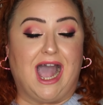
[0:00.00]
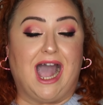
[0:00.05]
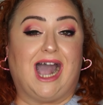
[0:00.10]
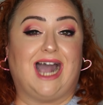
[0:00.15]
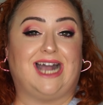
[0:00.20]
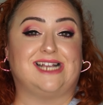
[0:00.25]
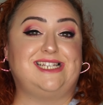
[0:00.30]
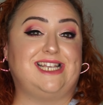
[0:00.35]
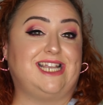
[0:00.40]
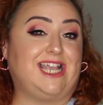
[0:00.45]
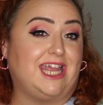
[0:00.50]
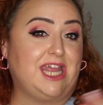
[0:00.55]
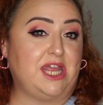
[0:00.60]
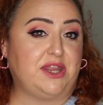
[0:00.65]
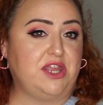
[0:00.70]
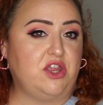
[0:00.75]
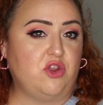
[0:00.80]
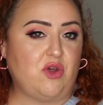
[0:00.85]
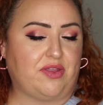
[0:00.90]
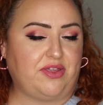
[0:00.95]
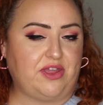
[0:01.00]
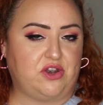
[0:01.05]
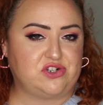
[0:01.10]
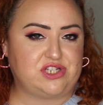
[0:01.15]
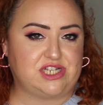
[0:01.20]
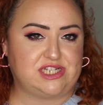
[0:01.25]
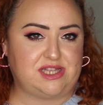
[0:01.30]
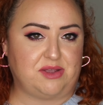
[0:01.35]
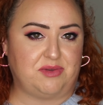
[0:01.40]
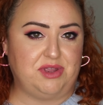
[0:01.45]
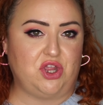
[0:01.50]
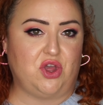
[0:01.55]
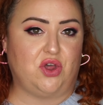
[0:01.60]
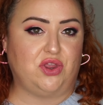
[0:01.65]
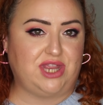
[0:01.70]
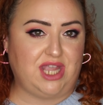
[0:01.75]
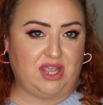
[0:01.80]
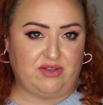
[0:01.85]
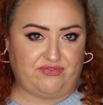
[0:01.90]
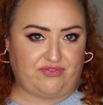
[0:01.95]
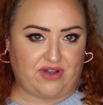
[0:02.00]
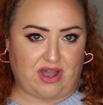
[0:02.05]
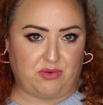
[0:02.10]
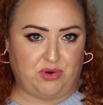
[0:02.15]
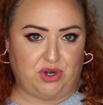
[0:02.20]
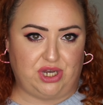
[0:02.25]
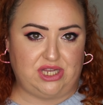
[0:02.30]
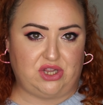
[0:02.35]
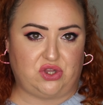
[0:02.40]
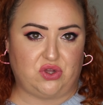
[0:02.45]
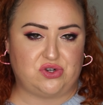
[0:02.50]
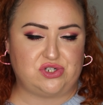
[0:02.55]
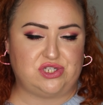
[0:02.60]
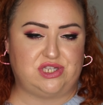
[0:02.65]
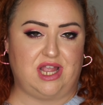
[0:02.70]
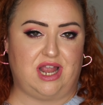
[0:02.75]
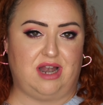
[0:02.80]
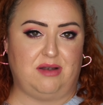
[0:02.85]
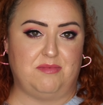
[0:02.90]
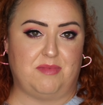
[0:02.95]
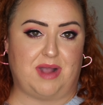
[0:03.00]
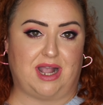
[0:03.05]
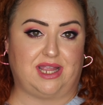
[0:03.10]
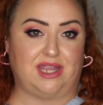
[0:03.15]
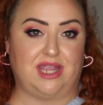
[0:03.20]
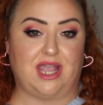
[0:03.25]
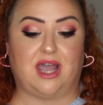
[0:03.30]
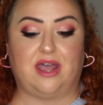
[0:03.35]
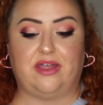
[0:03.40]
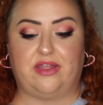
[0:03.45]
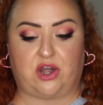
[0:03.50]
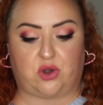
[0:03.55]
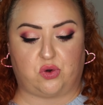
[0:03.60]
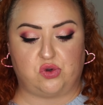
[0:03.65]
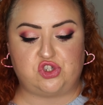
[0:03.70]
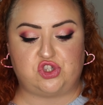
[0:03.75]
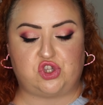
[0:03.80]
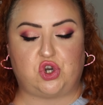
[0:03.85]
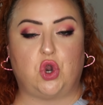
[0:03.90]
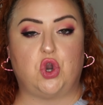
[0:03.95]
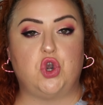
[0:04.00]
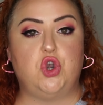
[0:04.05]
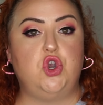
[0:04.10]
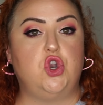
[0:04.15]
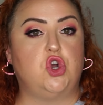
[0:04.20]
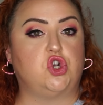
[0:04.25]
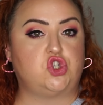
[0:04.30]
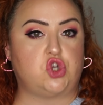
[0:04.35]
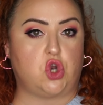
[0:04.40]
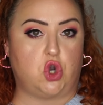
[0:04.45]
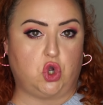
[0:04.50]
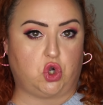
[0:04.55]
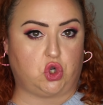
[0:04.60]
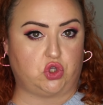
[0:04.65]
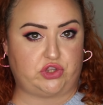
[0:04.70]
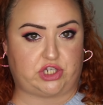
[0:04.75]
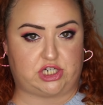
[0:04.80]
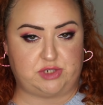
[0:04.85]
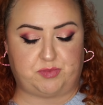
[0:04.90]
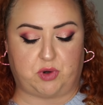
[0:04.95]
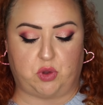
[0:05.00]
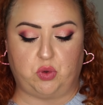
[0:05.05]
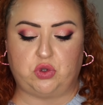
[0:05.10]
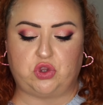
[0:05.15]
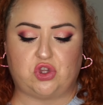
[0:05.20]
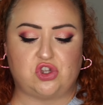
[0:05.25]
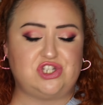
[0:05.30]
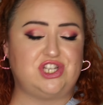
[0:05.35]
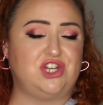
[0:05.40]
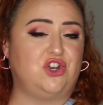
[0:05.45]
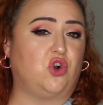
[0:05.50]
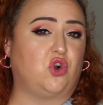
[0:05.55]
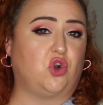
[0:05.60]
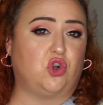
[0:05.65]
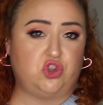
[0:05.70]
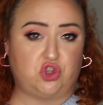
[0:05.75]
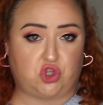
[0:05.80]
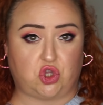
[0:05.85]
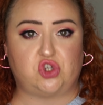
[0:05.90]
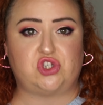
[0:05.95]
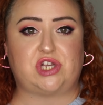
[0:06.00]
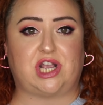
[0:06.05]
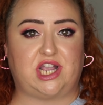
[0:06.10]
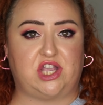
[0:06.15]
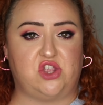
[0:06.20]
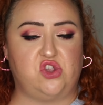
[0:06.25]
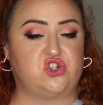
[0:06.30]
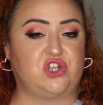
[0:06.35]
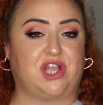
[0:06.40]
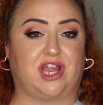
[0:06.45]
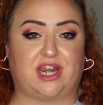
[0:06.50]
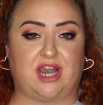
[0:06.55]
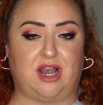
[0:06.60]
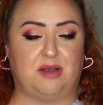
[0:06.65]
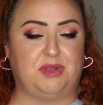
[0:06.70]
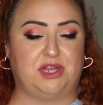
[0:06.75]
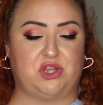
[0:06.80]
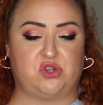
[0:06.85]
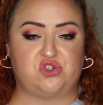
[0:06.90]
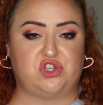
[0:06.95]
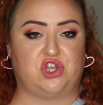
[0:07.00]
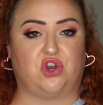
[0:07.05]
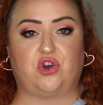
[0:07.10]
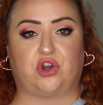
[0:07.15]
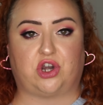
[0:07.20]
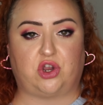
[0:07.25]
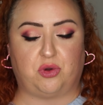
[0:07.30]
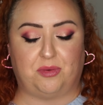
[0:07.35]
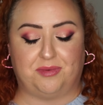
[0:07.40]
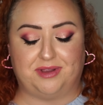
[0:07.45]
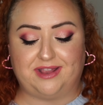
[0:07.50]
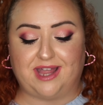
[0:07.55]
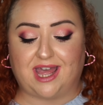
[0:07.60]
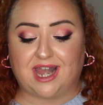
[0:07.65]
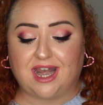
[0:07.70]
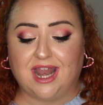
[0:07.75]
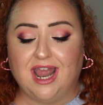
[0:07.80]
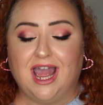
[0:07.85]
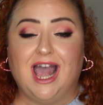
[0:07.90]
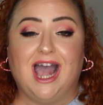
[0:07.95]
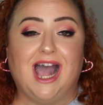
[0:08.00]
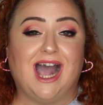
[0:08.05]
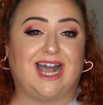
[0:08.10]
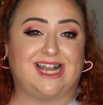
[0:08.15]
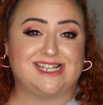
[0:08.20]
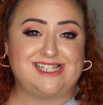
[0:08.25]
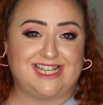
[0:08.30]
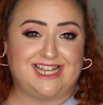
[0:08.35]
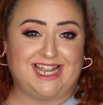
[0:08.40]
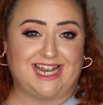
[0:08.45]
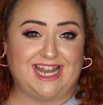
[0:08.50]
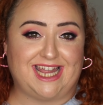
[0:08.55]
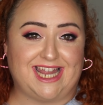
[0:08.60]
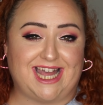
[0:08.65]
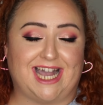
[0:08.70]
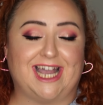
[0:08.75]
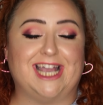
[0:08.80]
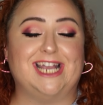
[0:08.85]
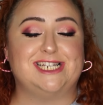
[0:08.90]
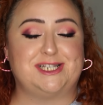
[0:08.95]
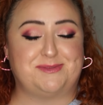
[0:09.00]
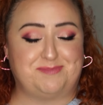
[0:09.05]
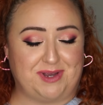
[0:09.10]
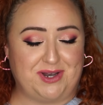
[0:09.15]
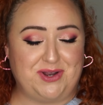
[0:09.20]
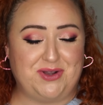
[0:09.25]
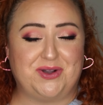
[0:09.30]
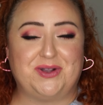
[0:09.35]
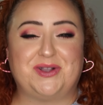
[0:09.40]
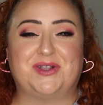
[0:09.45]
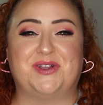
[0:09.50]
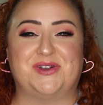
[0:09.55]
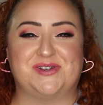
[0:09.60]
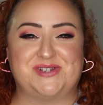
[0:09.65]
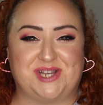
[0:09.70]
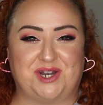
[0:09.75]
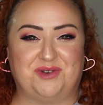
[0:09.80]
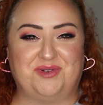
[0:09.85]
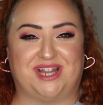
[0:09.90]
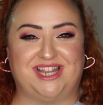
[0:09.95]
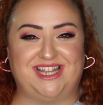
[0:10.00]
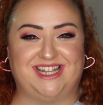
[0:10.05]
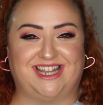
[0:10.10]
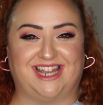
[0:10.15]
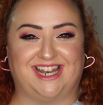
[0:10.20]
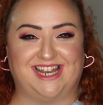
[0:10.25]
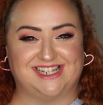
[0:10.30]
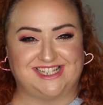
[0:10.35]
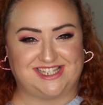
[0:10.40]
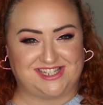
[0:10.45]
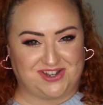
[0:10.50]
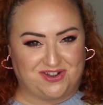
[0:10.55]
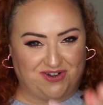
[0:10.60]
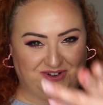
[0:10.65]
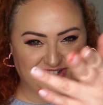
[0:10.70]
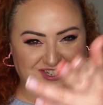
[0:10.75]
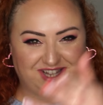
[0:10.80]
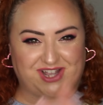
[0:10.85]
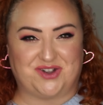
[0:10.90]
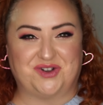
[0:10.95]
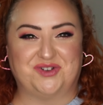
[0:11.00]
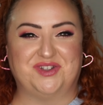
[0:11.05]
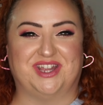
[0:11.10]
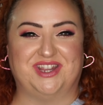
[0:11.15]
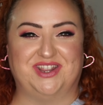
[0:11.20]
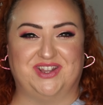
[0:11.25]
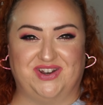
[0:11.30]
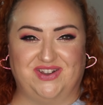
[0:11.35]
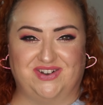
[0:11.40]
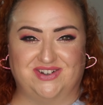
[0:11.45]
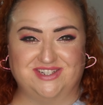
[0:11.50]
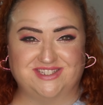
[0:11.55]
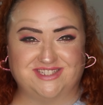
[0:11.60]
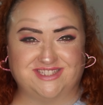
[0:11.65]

Así que he decidido haceros este vídeo de favoritos del maquillaje de rostro, no solo con tres productos, sino con todos aquellos que realmente os quiero recomendar. Así que nada, espero que os sirva de interés. Os dejo viéndolo